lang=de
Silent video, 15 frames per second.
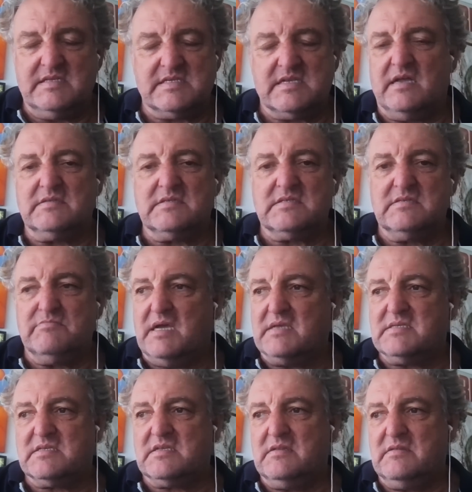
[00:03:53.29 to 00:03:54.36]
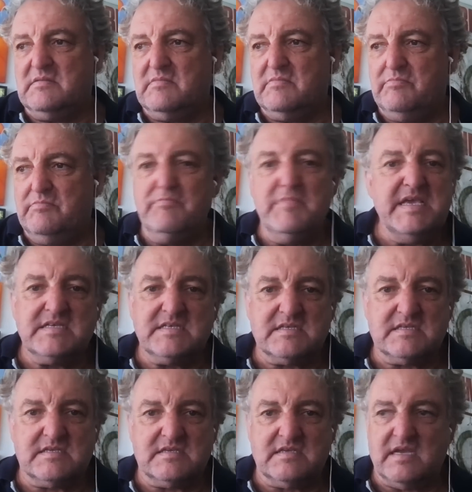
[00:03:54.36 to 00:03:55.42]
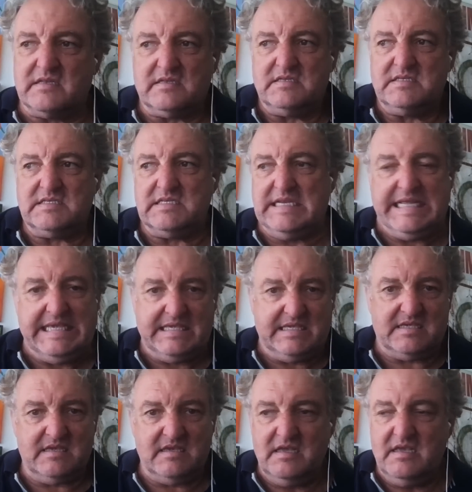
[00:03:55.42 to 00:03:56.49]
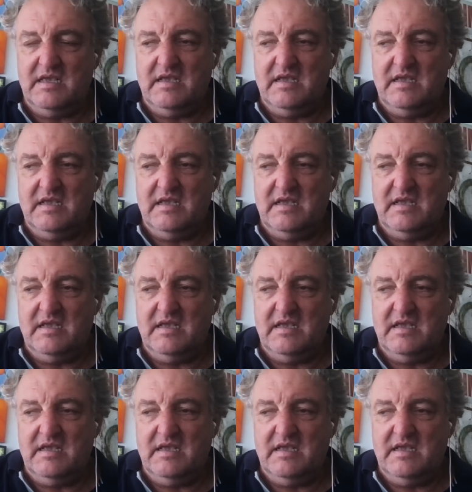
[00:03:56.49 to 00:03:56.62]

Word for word: diese ganzen Maskenmist, hatten sie nicht.